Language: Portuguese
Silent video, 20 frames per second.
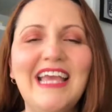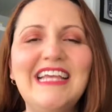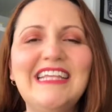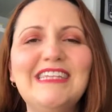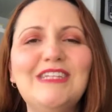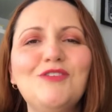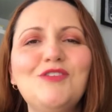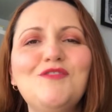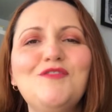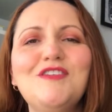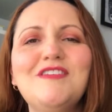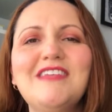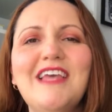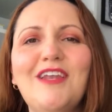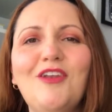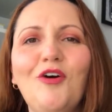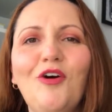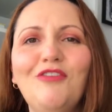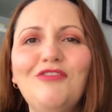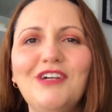Então, se você é
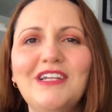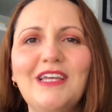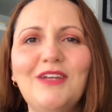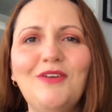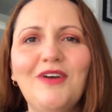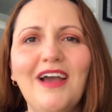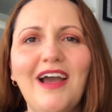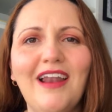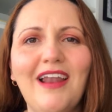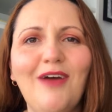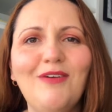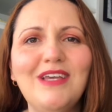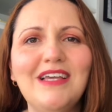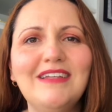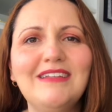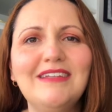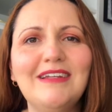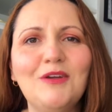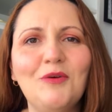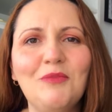novo aqui no canal e
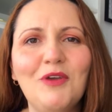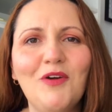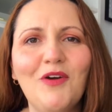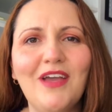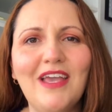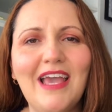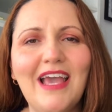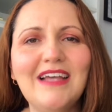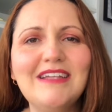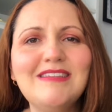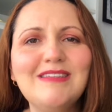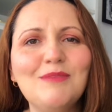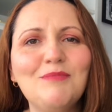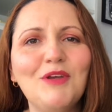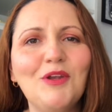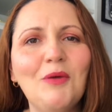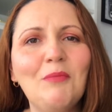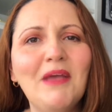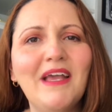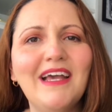ainda não me conhece,
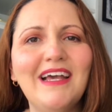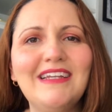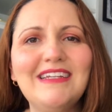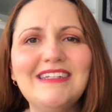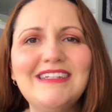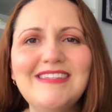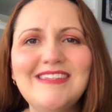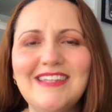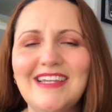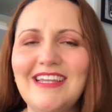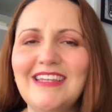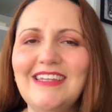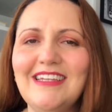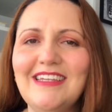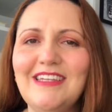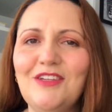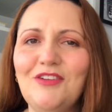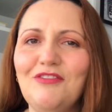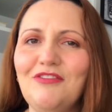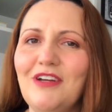meu nome é Karina Estrela,
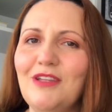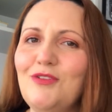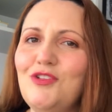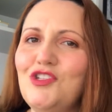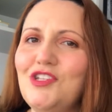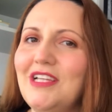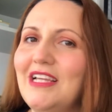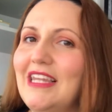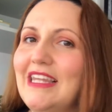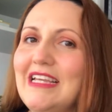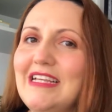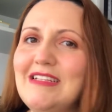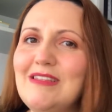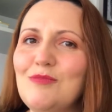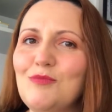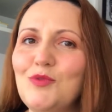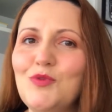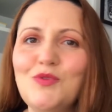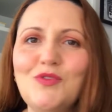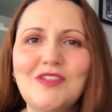aqui eu falo de inglês,
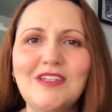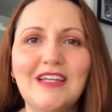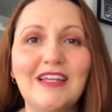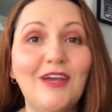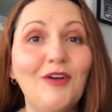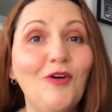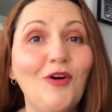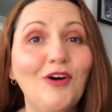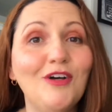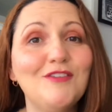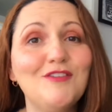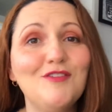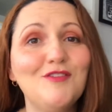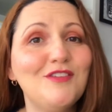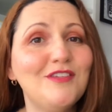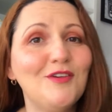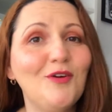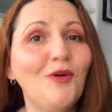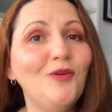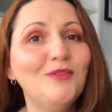música,
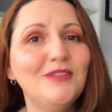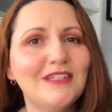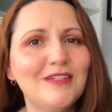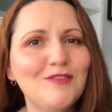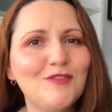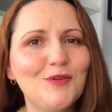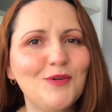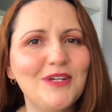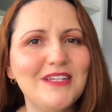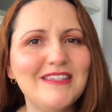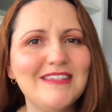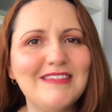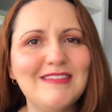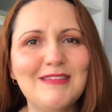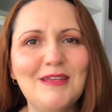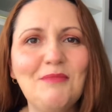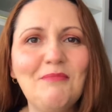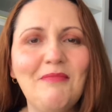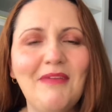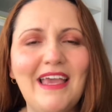negócios e outras coisas
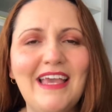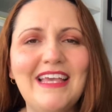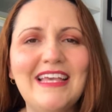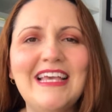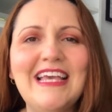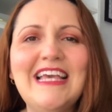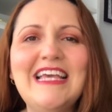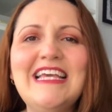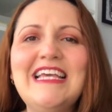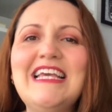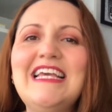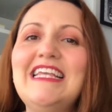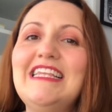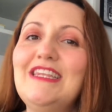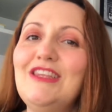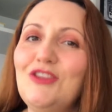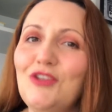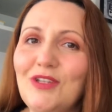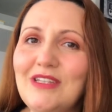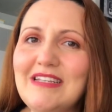também.
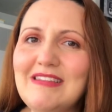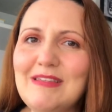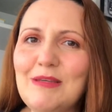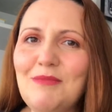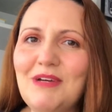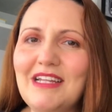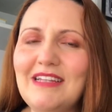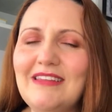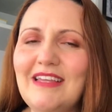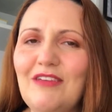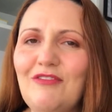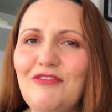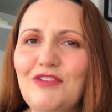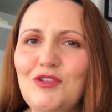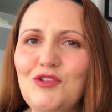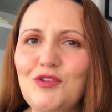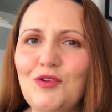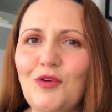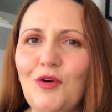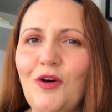Toda semana tem
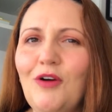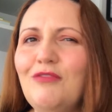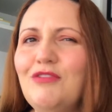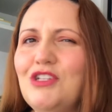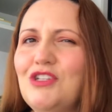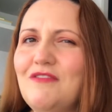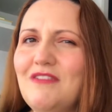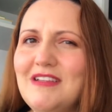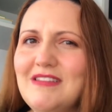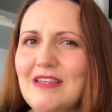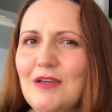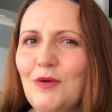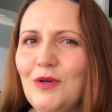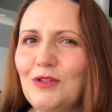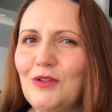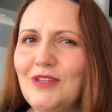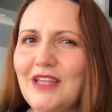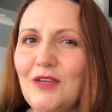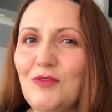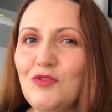vídeo novo e de vez em
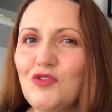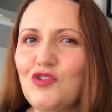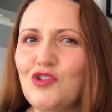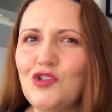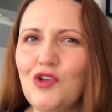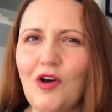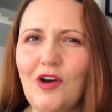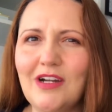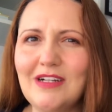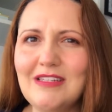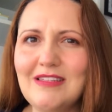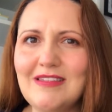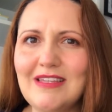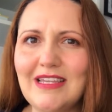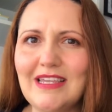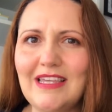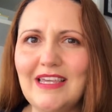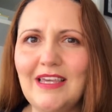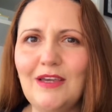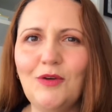quando tem uns shorts
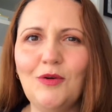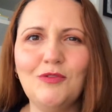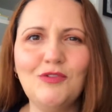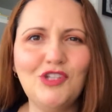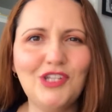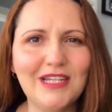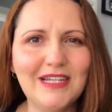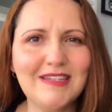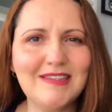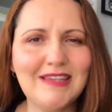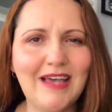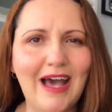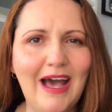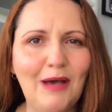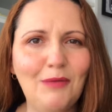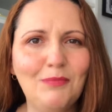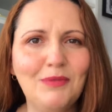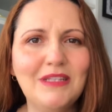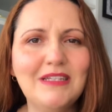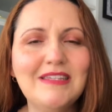aqui com dicas
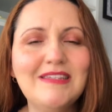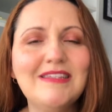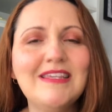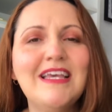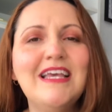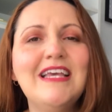rápidas.